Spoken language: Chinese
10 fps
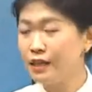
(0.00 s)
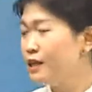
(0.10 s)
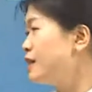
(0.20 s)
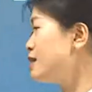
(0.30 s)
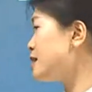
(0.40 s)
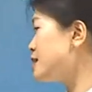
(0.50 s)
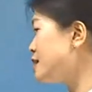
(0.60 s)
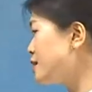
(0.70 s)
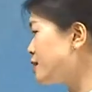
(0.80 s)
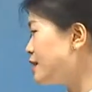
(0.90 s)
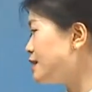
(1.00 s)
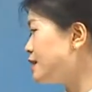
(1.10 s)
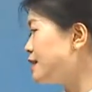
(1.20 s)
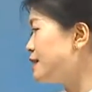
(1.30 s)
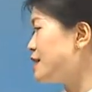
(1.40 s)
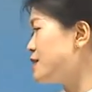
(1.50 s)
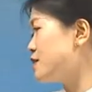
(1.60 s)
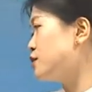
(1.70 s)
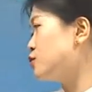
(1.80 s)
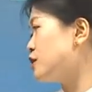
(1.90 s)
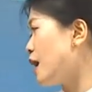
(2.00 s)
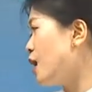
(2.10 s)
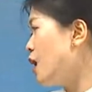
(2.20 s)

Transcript: 那再接着，那你第一千次就是啥？